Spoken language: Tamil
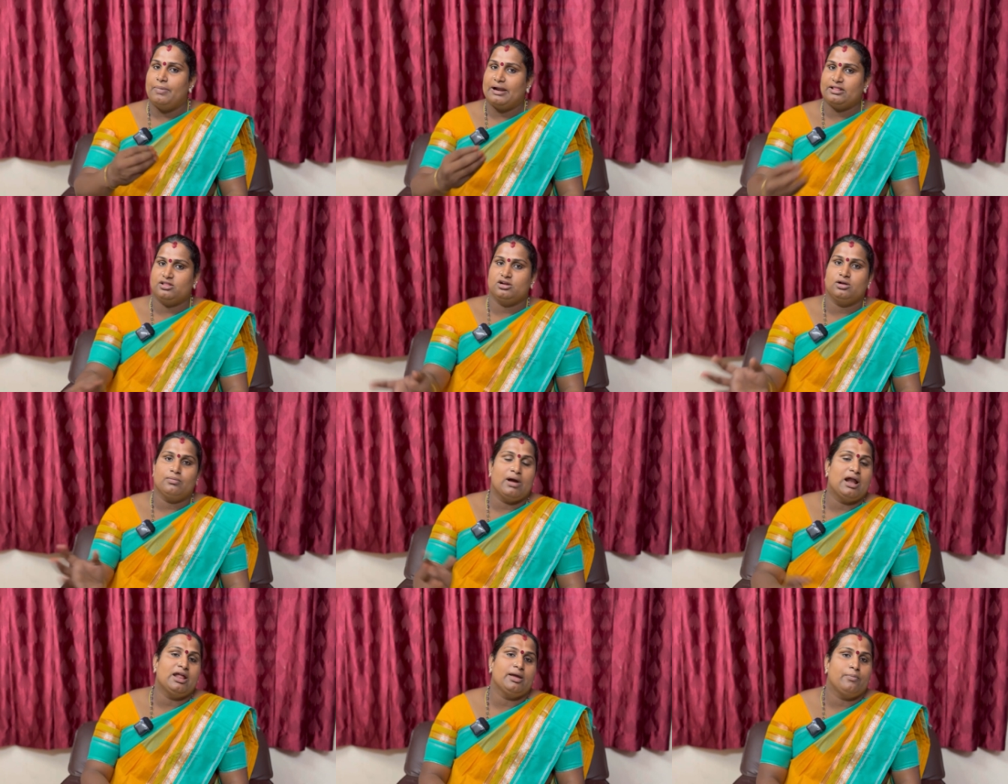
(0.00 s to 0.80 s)
படத்துக்கு
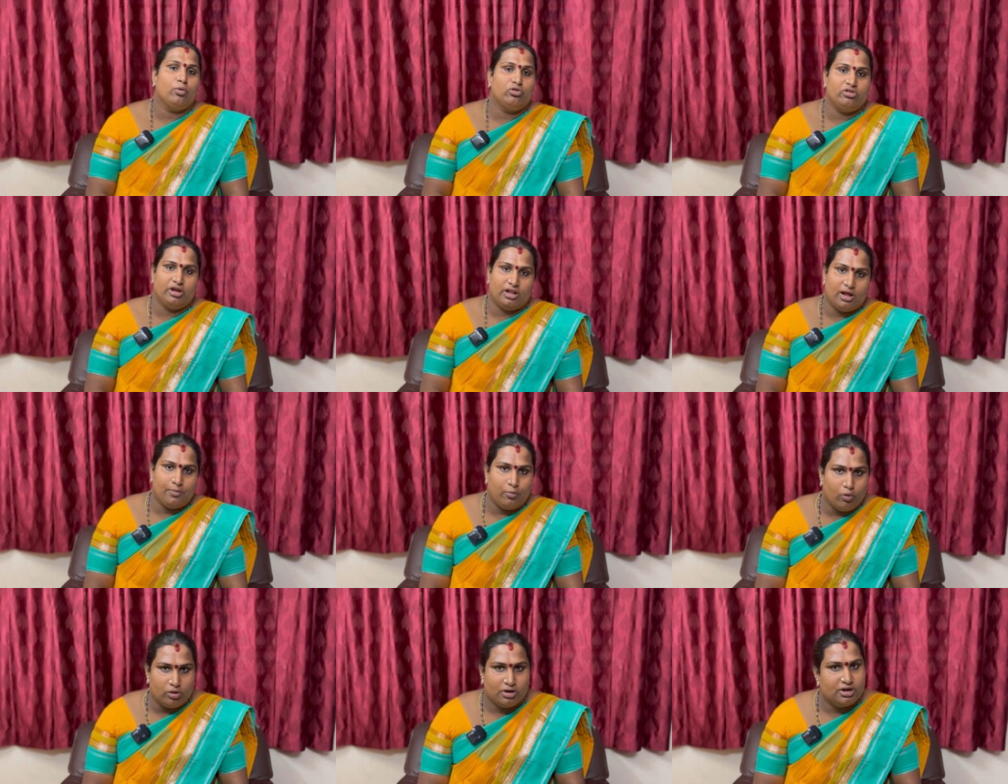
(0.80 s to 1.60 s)
மாலையை பூஜை
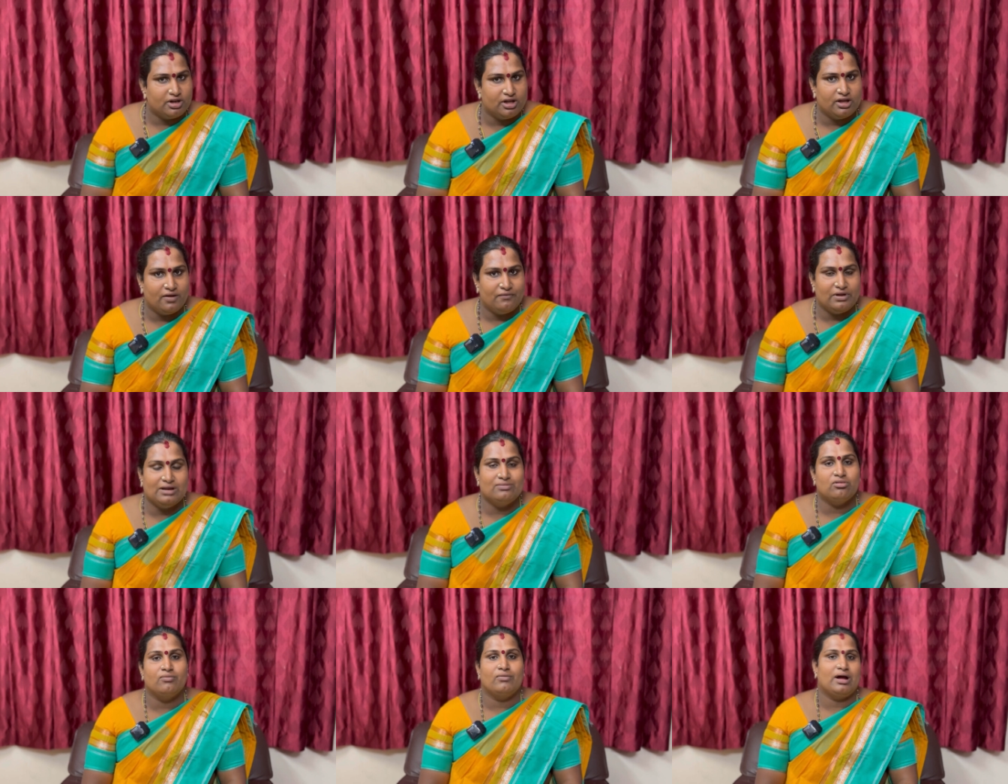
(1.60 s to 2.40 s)
ஏதாவது போட்டுட்டு
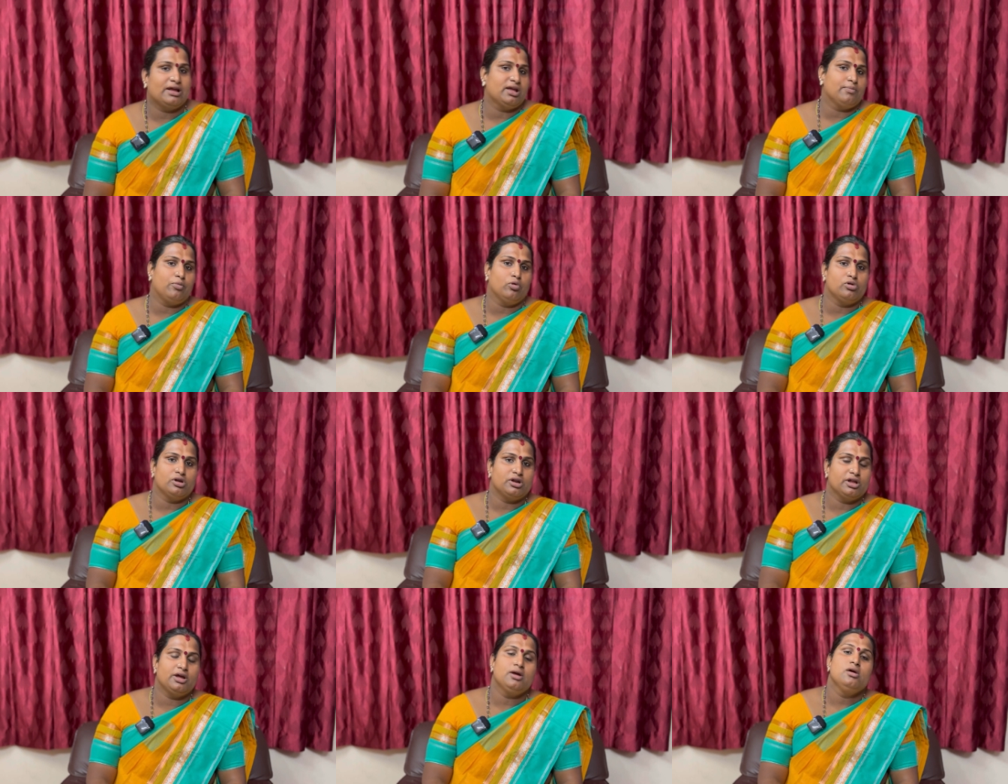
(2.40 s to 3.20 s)
வில்வம் வாங்கி
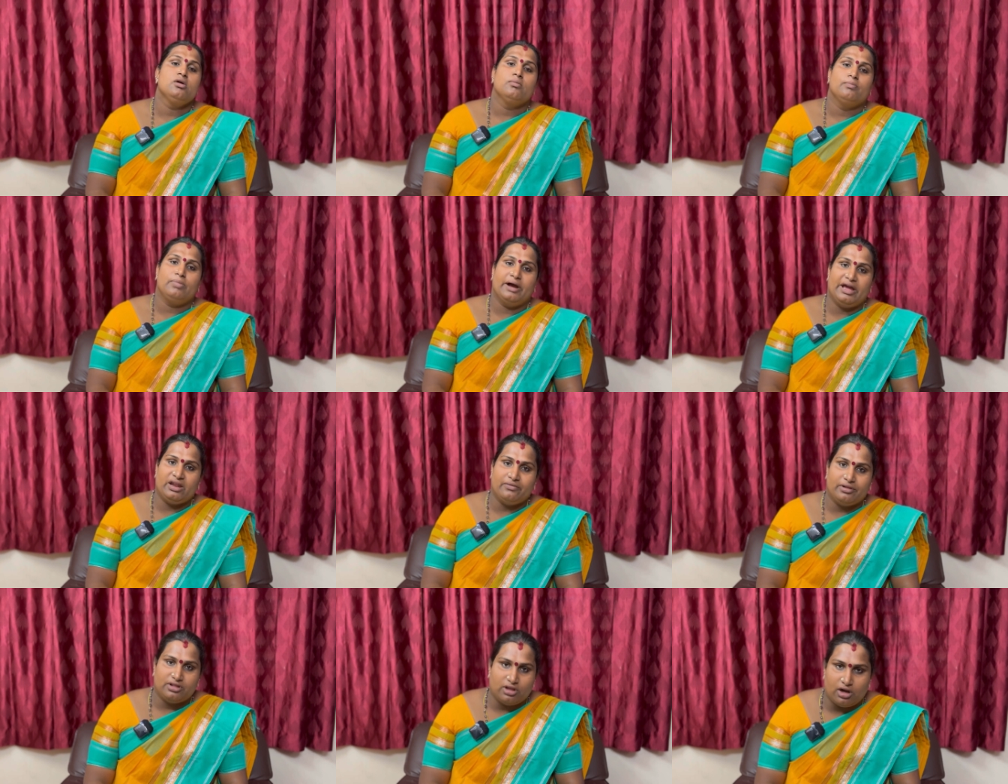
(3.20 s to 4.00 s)
போட்டுட்டு
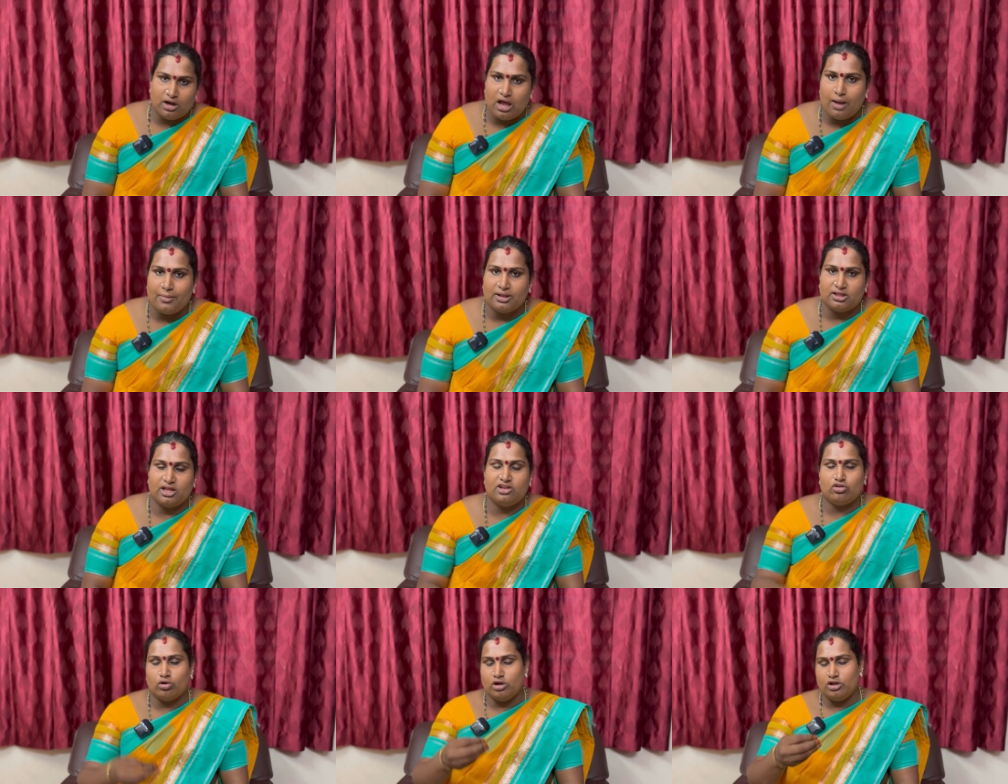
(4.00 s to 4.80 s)
பைரவர்
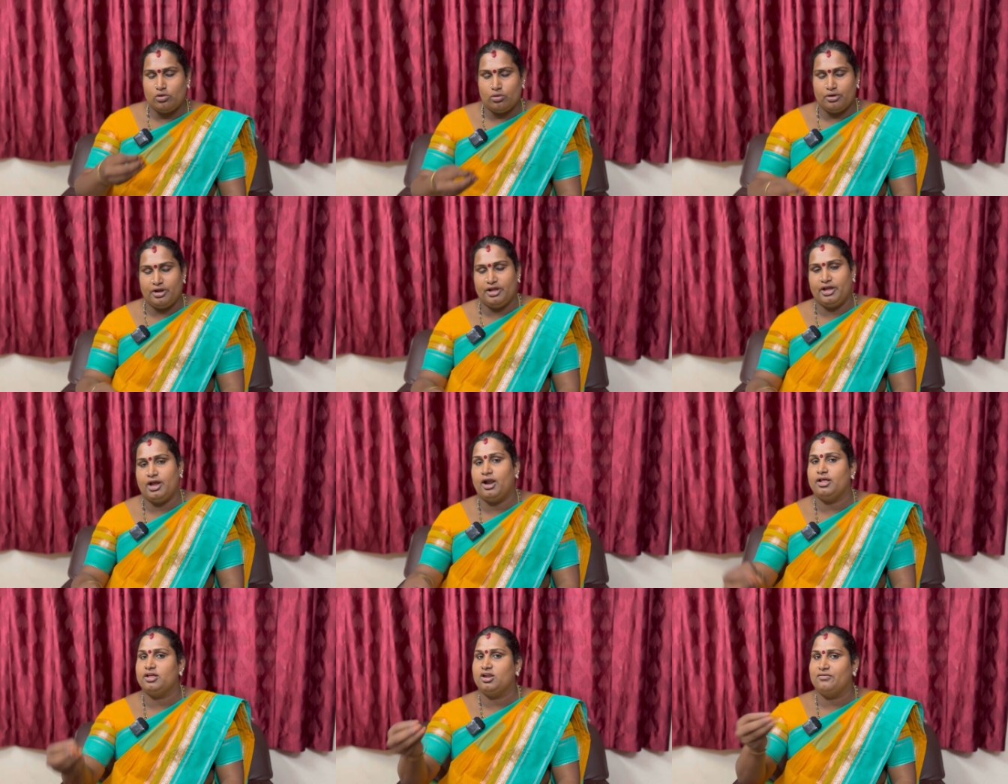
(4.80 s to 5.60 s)
திருநாமத்தை சொல்லிக்கொண்டே
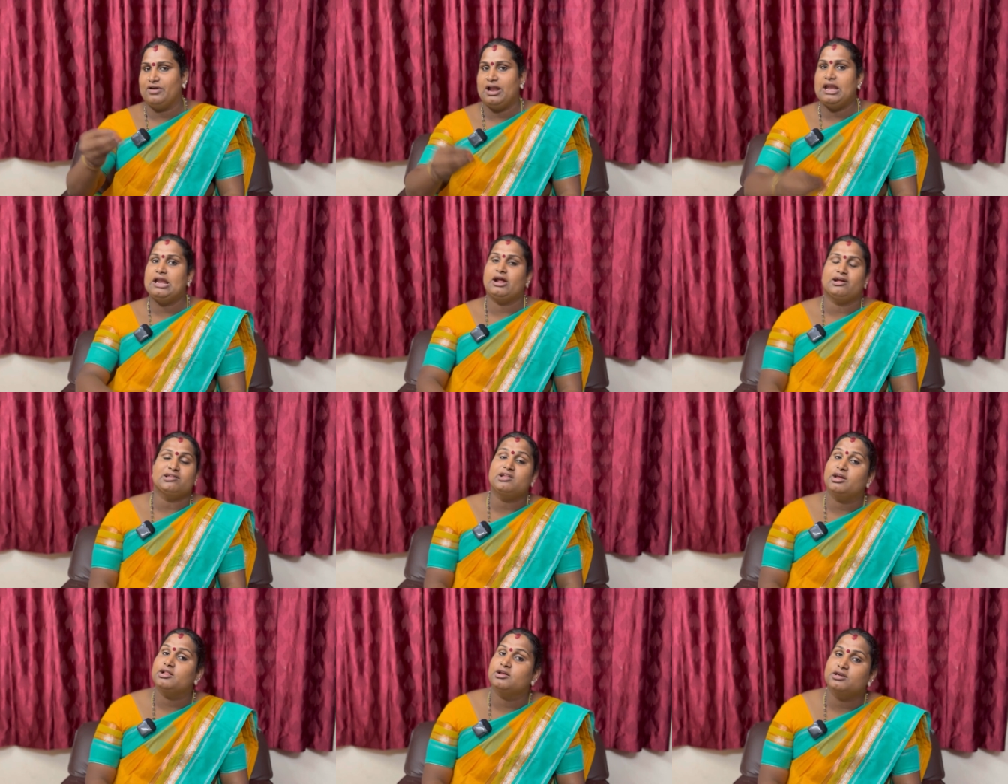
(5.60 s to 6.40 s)
அனுஜன வேலையை
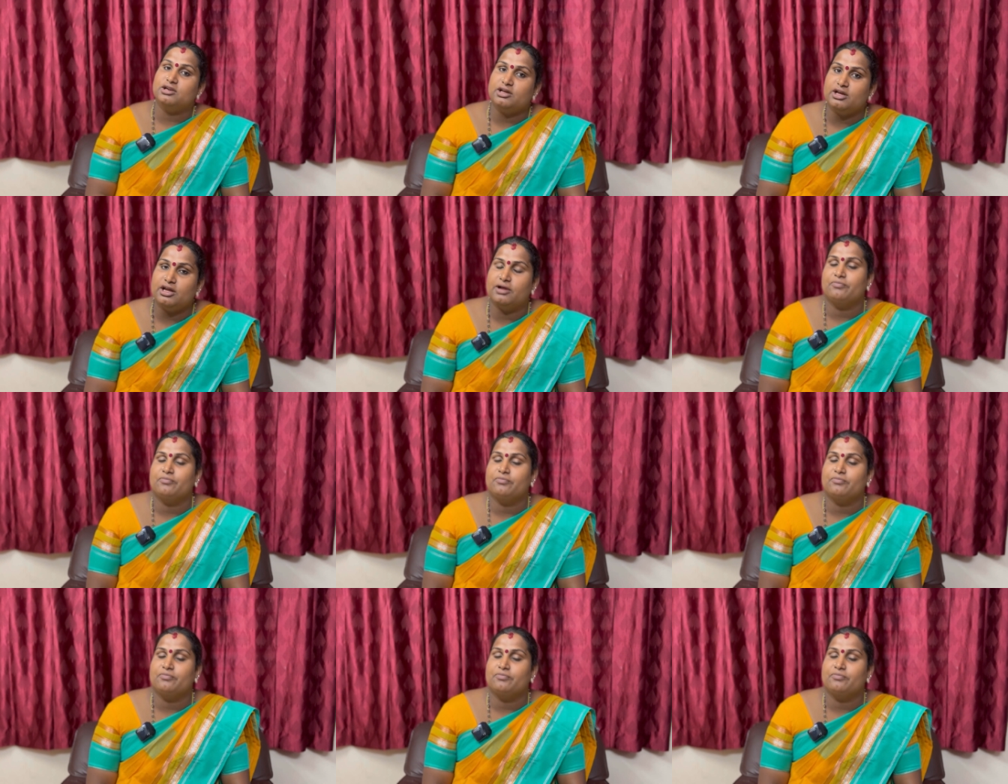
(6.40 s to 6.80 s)
நீங்கள் செய்துட்டு